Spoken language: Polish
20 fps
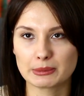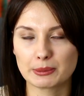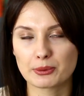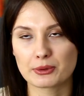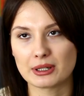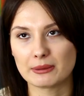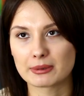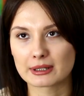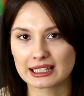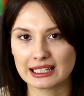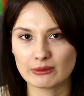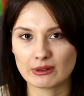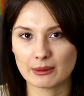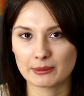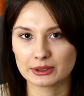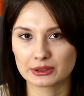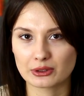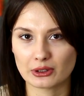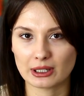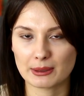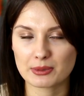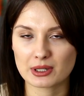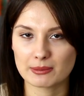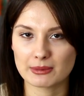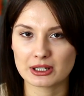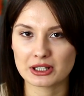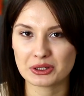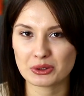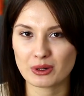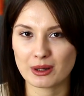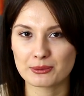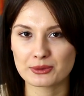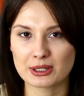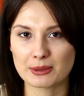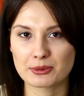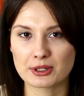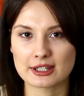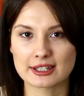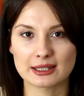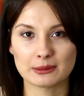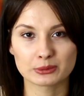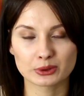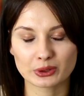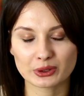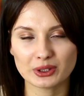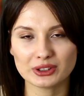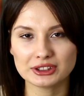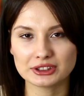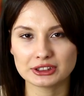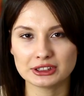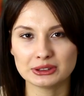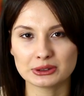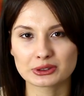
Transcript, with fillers: przebrnęłam i trochę przemęczyłam się przez te mnogości,